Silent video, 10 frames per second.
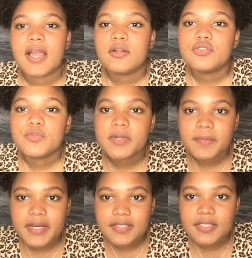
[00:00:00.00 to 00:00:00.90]
Algo súper
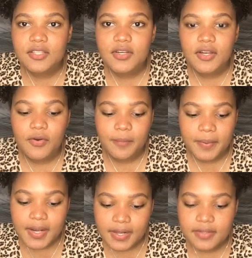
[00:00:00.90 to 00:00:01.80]
parecido que
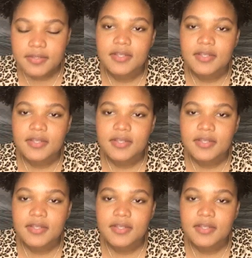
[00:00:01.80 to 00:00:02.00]
compré